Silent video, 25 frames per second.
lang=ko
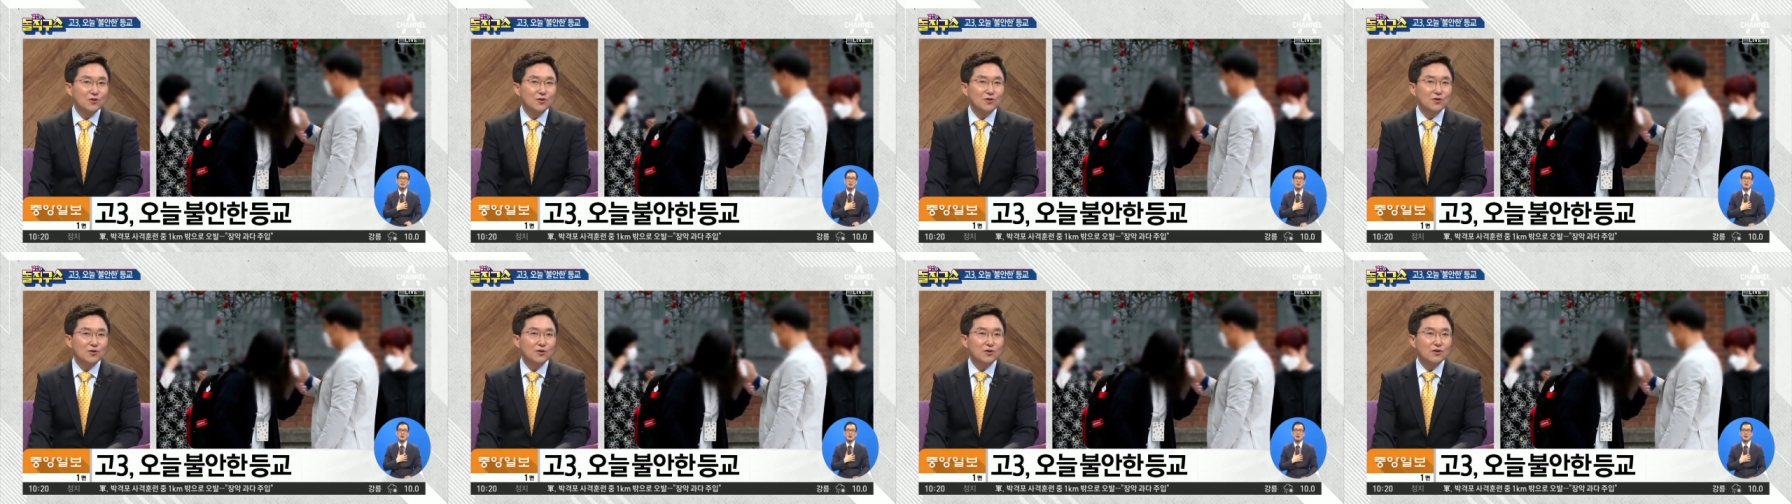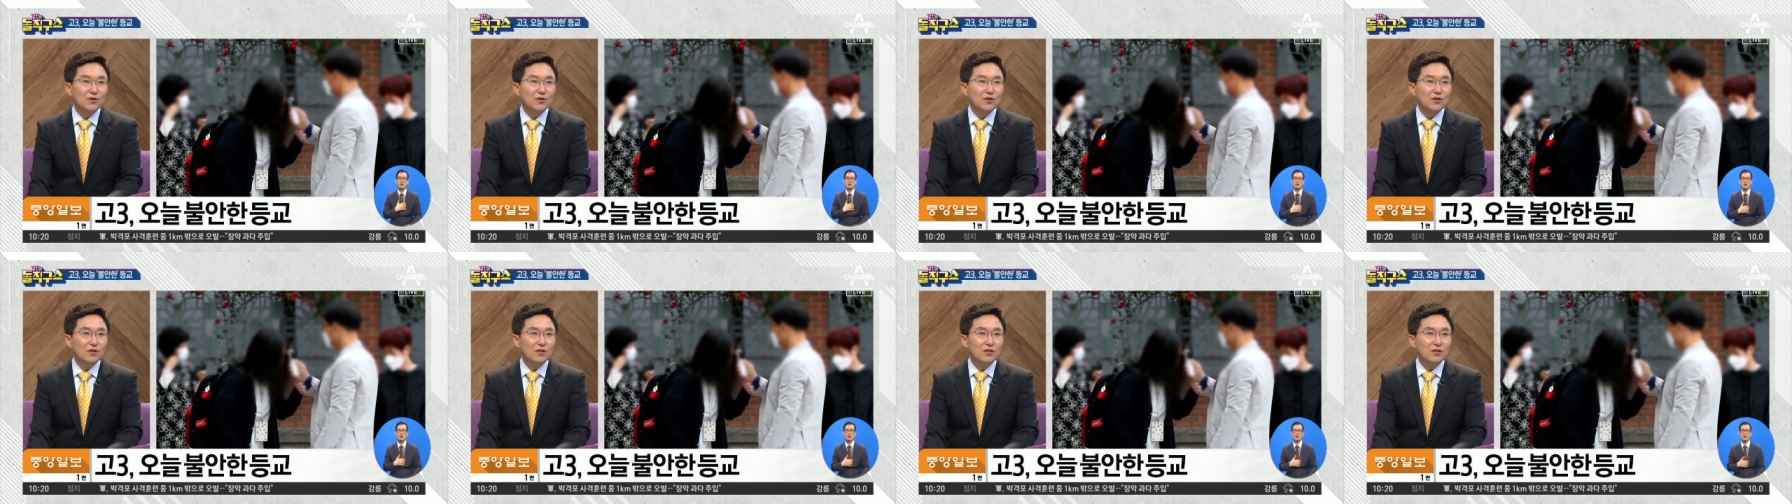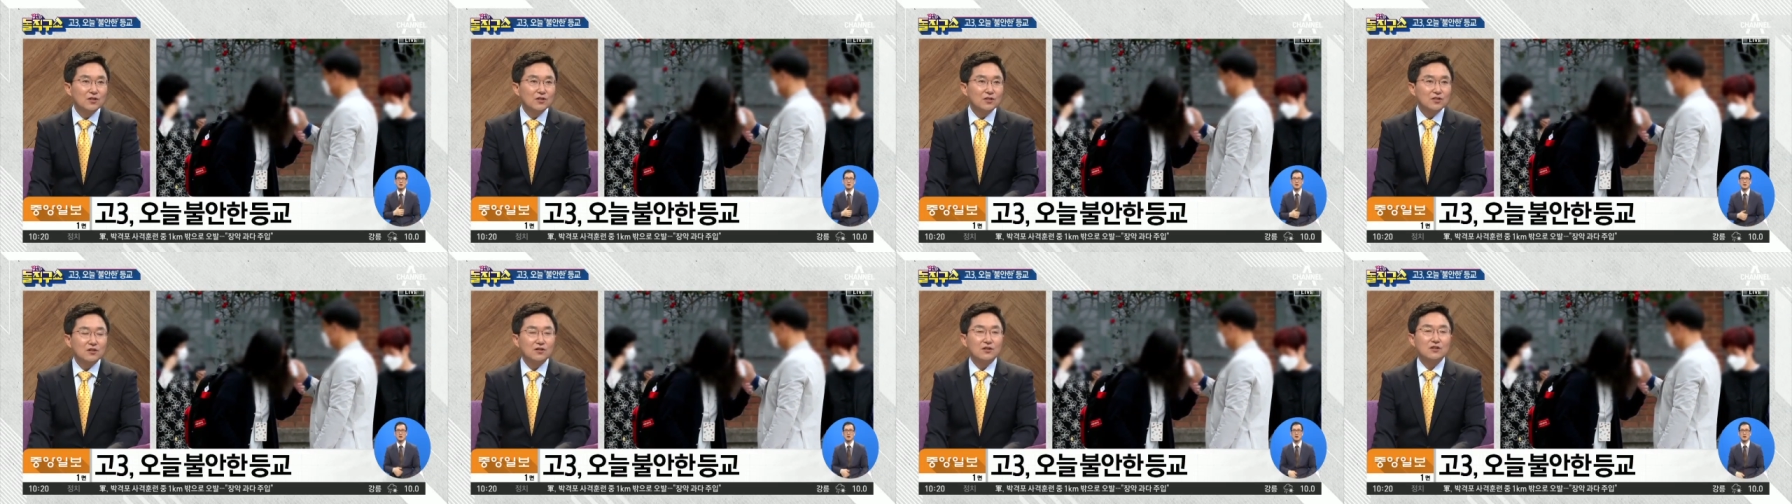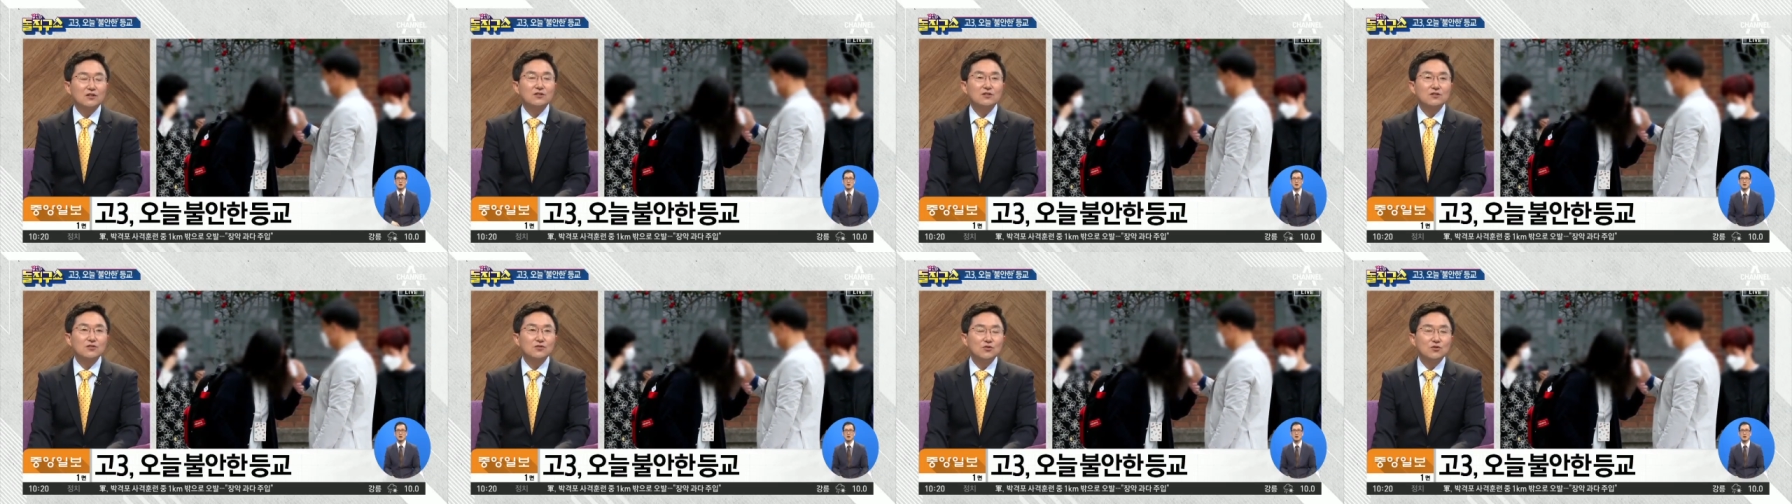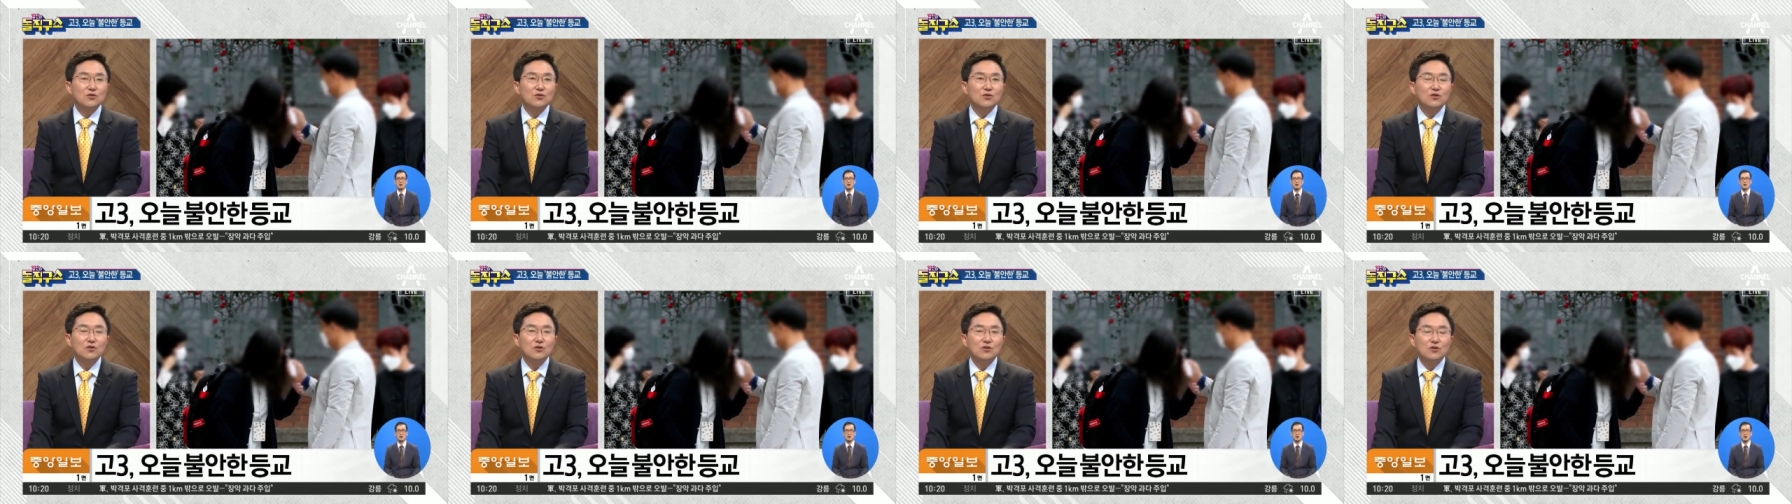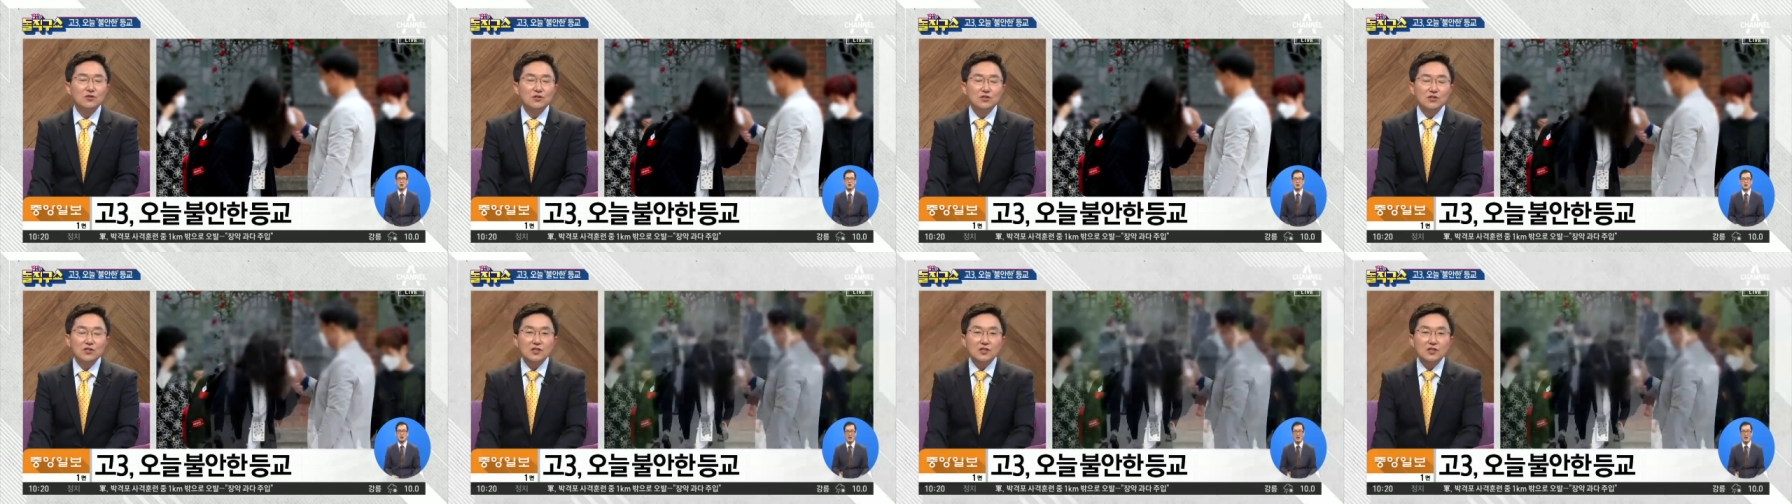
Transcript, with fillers: 어. 야, 그래서,